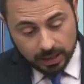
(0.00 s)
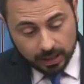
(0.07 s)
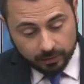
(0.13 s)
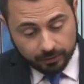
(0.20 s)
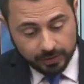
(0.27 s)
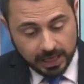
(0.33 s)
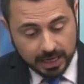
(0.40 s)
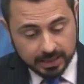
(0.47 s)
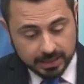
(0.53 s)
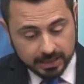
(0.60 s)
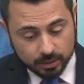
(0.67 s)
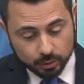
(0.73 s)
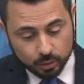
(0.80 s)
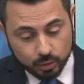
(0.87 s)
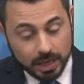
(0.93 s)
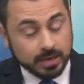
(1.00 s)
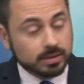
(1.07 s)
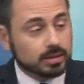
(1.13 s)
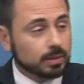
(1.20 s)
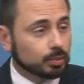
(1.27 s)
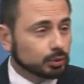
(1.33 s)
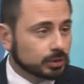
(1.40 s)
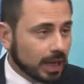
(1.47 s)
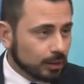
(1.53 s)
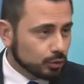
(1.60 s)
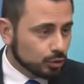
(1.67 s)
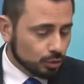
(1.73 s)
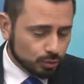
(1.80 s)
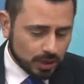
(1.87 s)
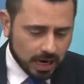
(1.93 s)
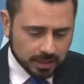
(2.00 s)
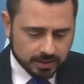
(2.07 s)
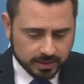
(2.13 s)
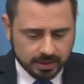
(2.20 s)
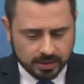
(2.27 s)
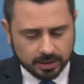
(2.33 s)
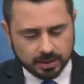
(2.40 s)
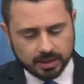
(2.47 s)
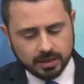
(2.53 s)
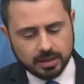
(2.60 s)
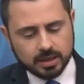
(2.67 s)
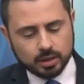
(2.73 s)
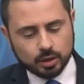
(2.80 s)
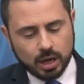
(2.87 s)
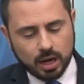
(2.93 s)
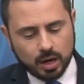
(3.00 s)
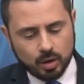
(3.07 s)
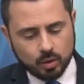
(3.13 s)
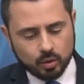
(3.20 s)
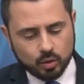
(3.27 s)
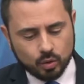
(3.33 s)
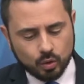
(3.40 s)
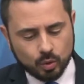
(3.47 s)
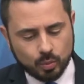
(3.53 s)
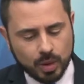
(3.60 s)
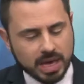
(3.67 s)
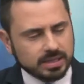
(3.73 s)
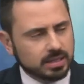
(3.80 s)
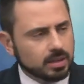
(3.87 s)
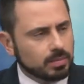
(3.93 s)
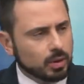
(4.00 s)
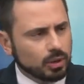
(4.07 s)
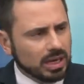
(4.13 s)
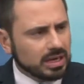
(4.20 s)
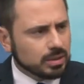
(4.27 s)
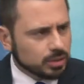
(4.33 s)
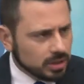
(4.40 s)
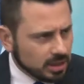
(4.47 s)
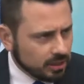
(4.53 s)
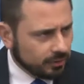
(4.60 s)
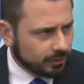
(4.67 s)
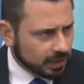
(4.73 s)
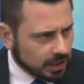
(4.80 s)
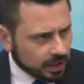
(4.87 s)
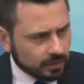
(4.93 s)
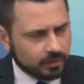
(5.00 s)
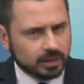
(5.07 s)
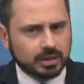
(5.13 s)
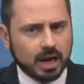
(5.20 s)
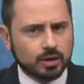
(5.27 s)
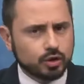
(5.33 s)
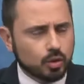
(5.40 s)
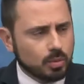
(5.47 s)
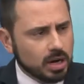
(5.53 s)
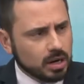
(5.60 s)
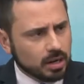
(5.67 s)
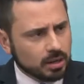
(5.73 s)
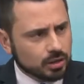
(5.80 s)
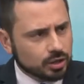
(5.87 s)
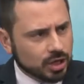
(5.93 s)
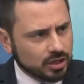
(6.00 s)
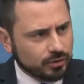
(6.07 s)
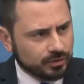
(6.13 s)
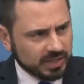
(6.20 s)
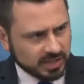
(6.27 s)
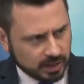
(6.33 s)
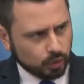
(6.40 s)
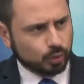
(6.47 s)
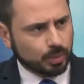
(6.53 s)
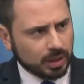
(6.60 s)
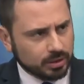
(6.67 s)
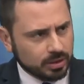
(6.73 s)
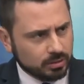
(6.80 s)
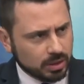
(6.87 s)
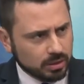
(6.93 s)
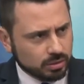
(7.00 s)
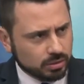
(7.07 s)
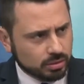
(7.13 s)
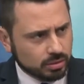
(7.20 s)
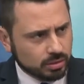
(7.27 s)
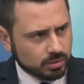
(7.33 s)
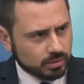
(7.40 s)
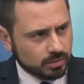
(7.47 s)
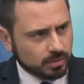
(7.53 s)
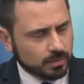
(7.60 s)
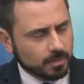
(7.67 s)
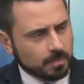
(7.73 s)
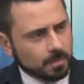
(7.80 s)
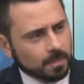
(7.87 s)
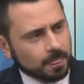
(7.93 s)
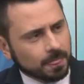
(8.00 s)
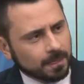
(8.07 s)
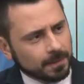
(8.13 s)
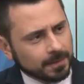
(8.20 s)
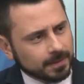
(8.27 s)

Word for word: àquela filiação do ex-deputado Júlio Garcia, né? ao PSDB. O que, que, isso significa? Na verdade, é uma já divisão do partido, é isso? É, foi um ato bem